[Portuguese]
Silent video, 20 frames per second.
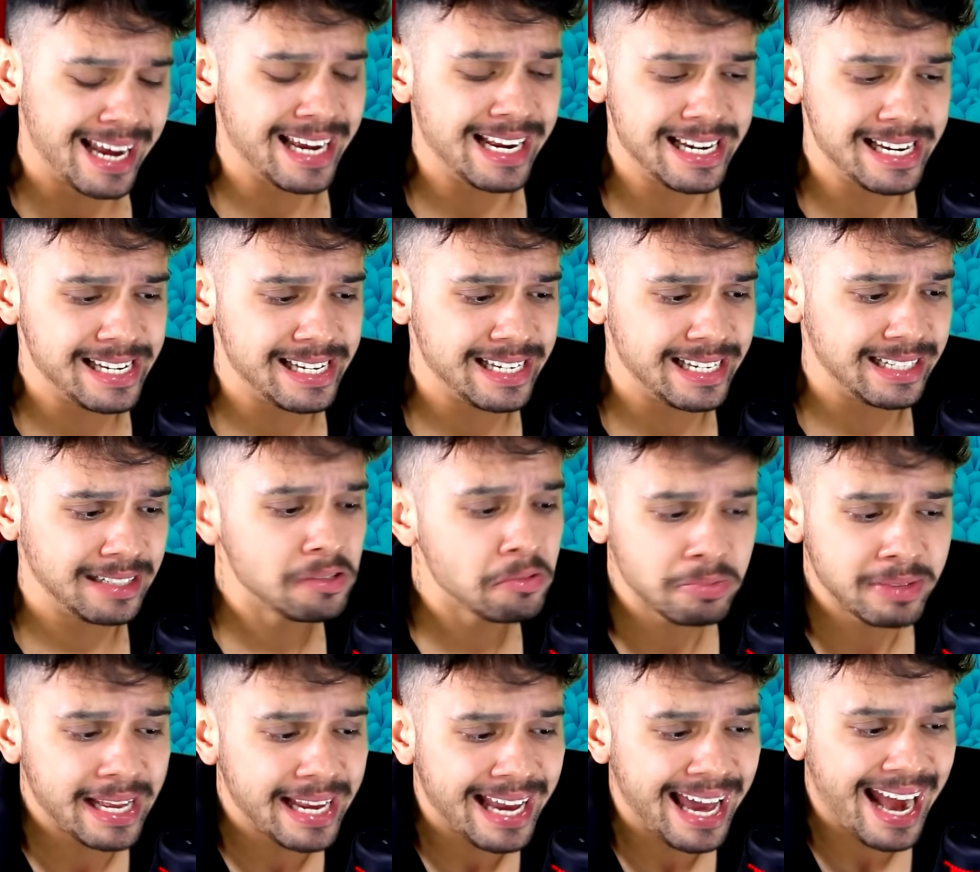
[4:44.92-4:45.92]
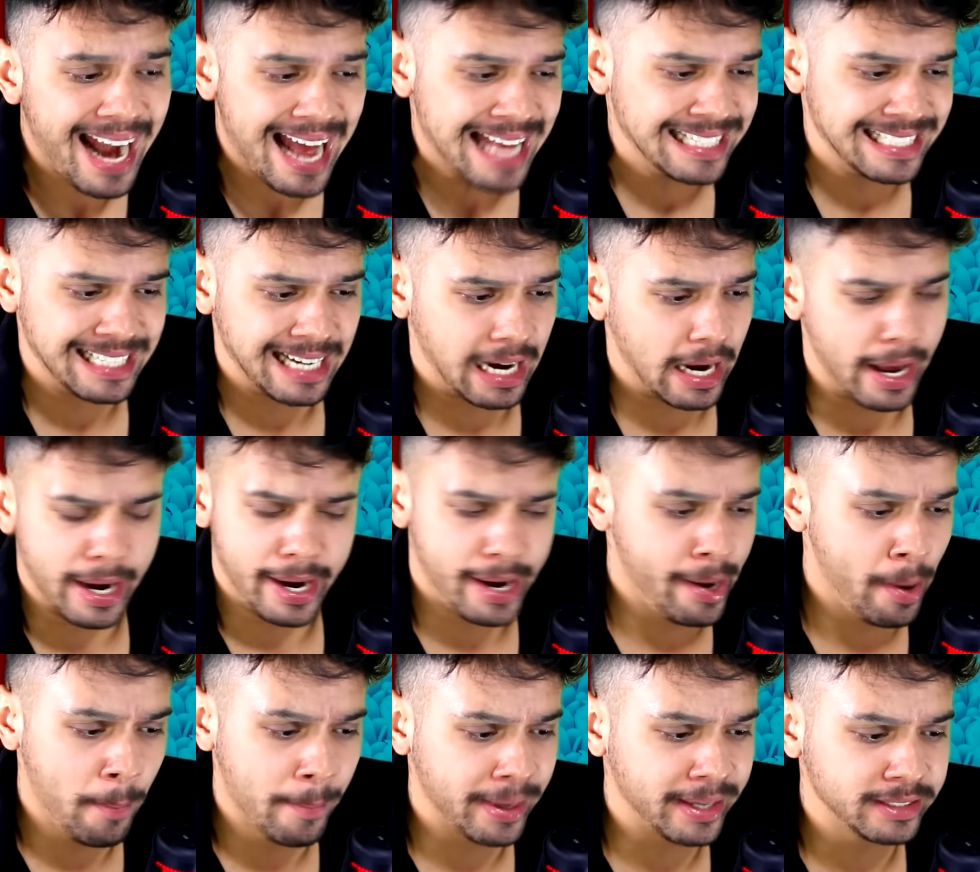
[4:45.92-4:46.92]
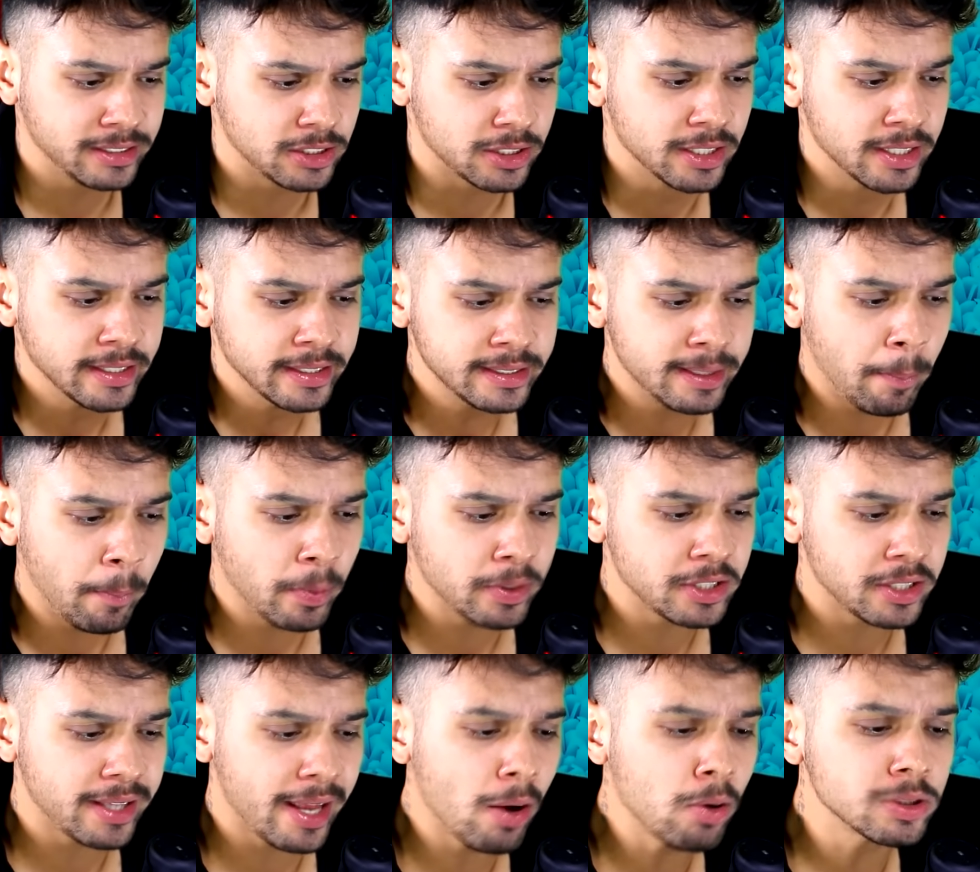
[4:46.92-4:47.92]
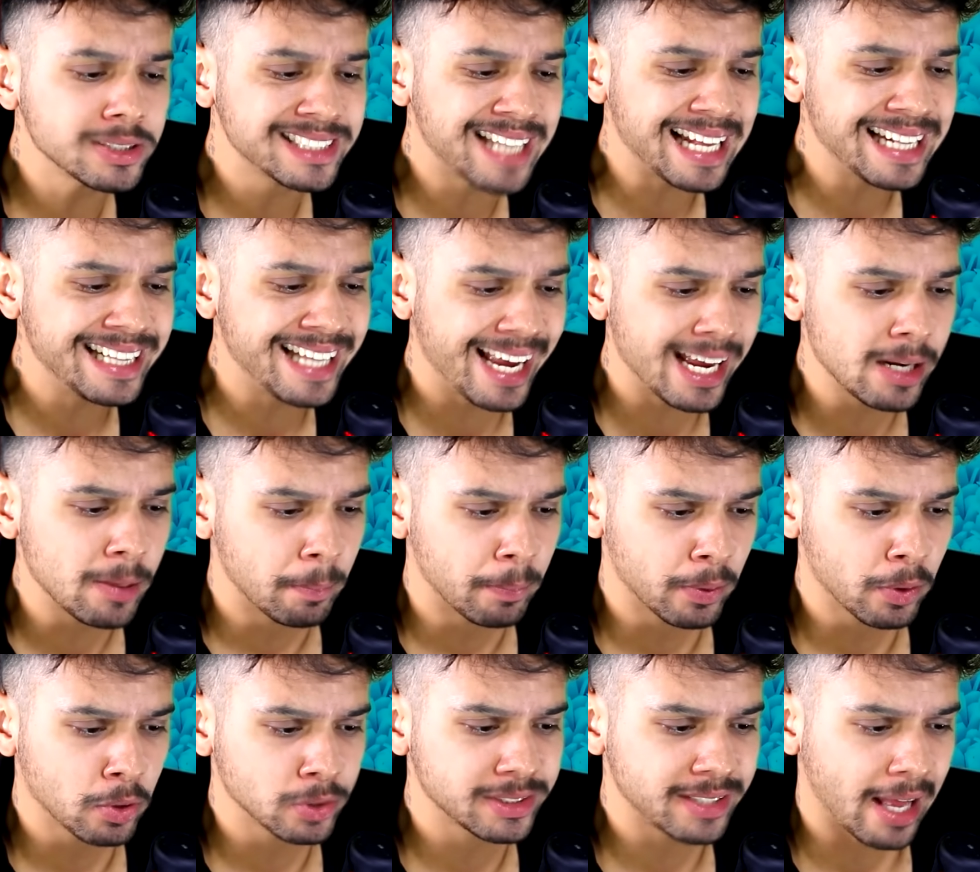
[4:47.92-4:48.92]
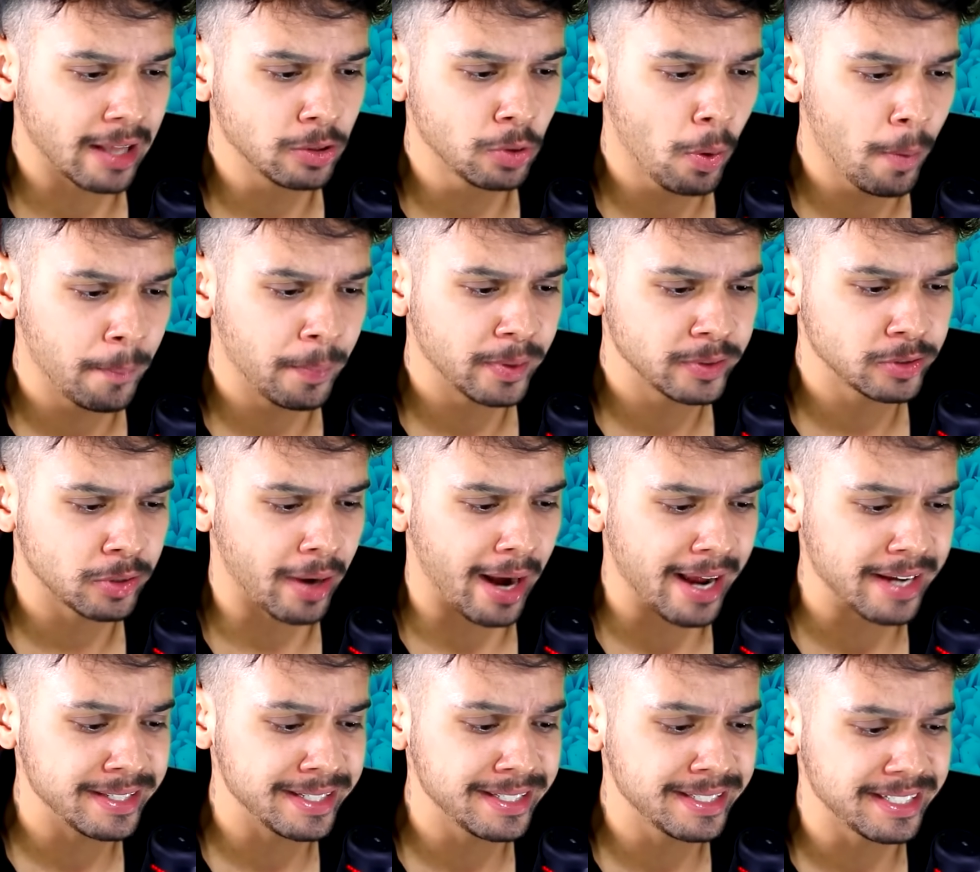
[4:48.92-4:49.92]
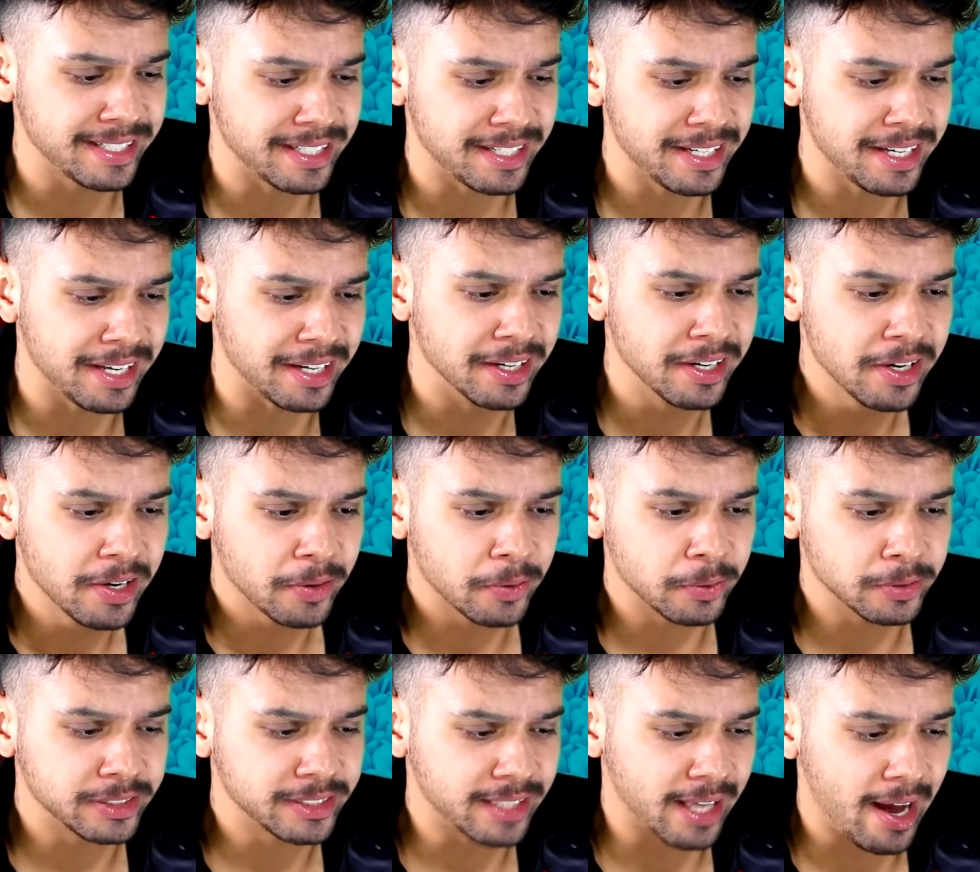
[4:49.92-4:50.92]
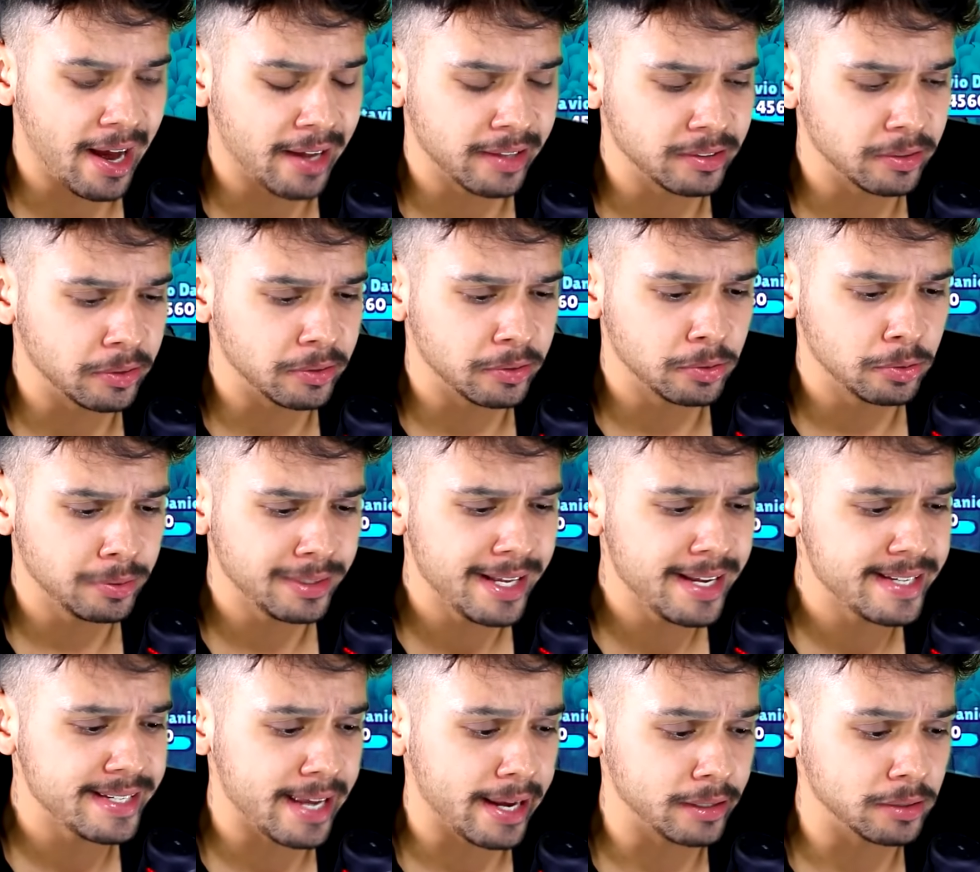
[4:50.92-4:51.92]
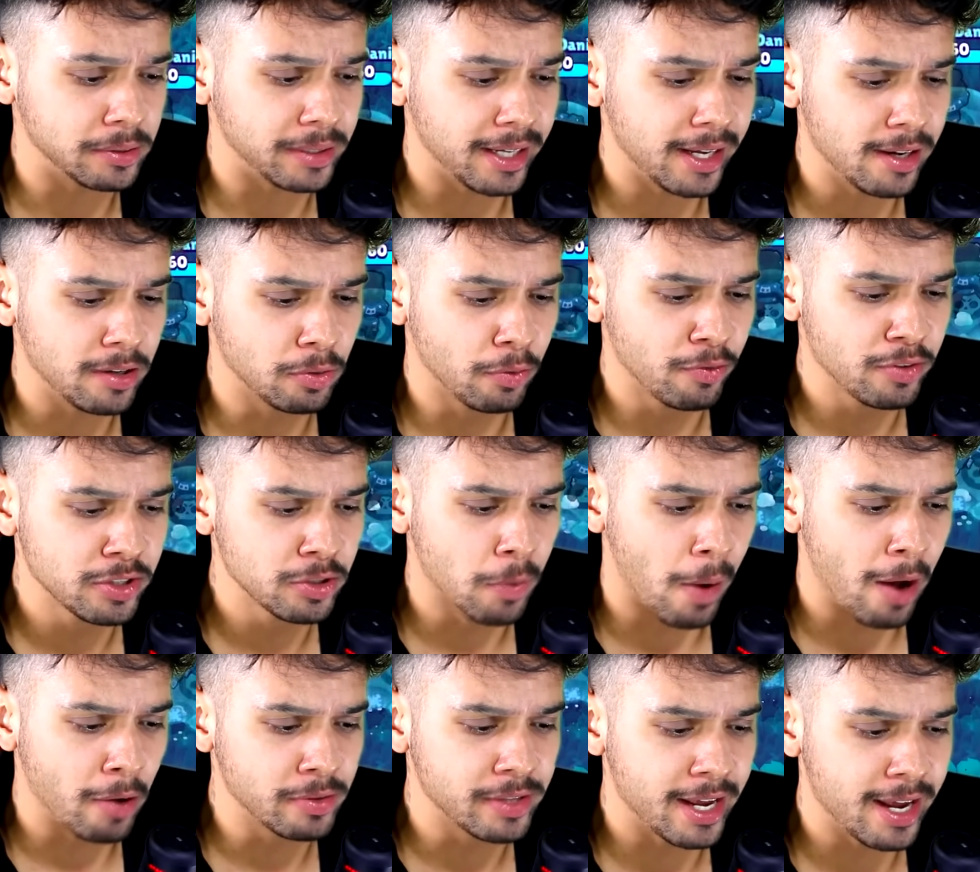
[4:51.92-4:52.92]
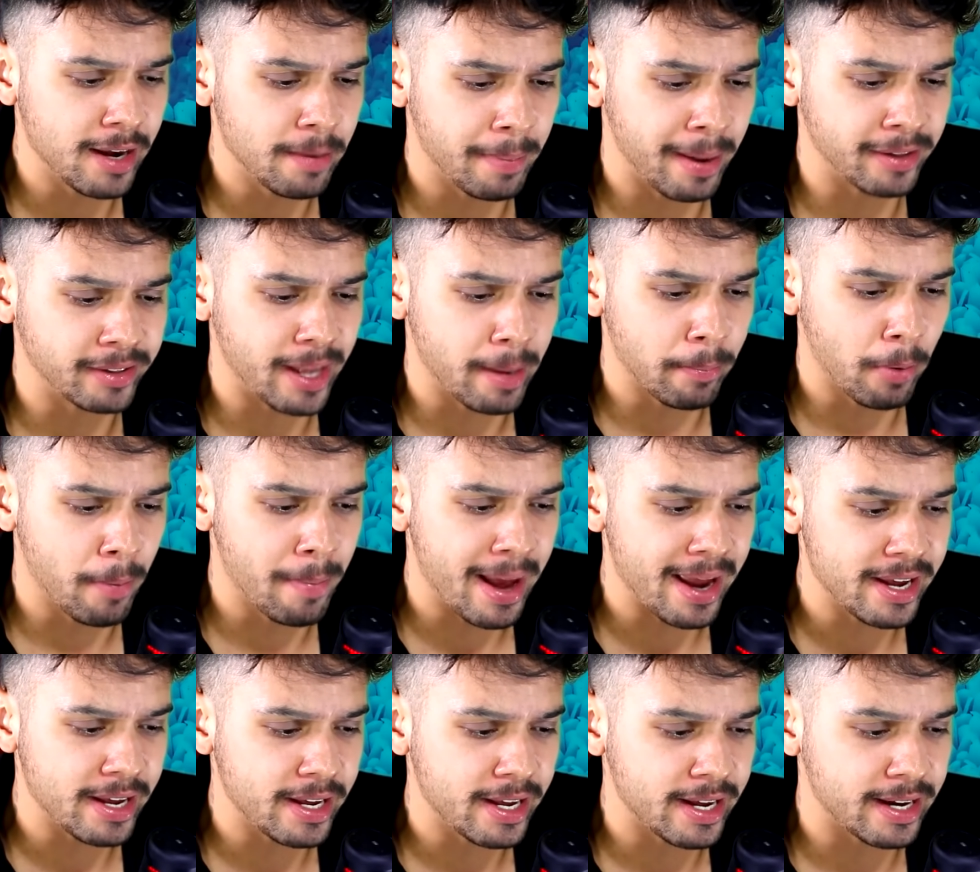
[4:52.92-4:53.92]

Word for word: Ele não tem graça, cara. Realmente, você pode até gostar dele por gostar do personagem em si, gostar do, do desenho dele, do visual dele. Mano, tem bomba aí.